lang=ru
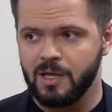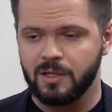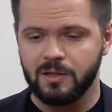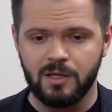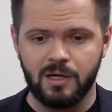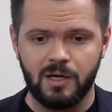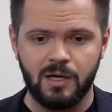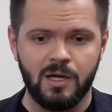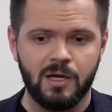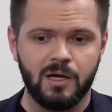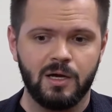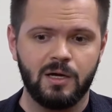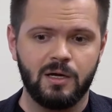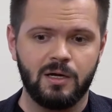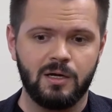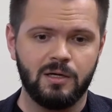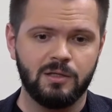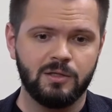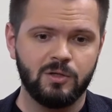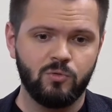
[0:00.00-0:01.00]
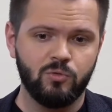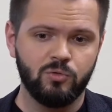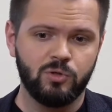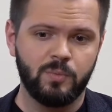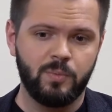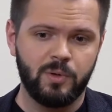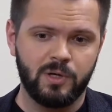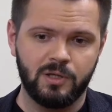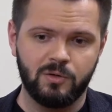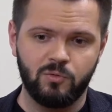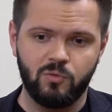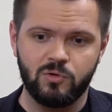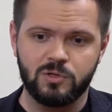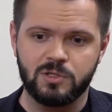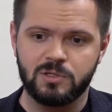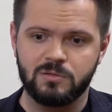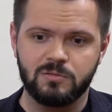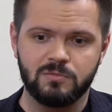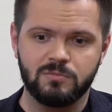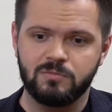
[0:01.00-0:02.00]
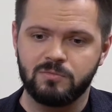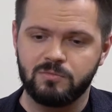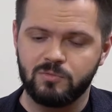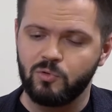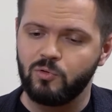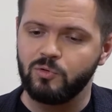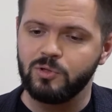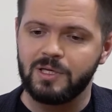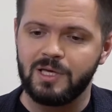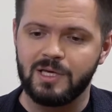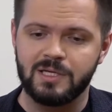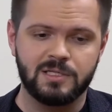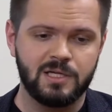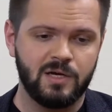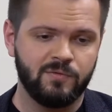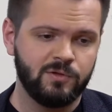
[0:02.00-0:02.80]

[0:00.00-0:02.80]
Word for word: Да, а, это какой-то парадокс, но он есть.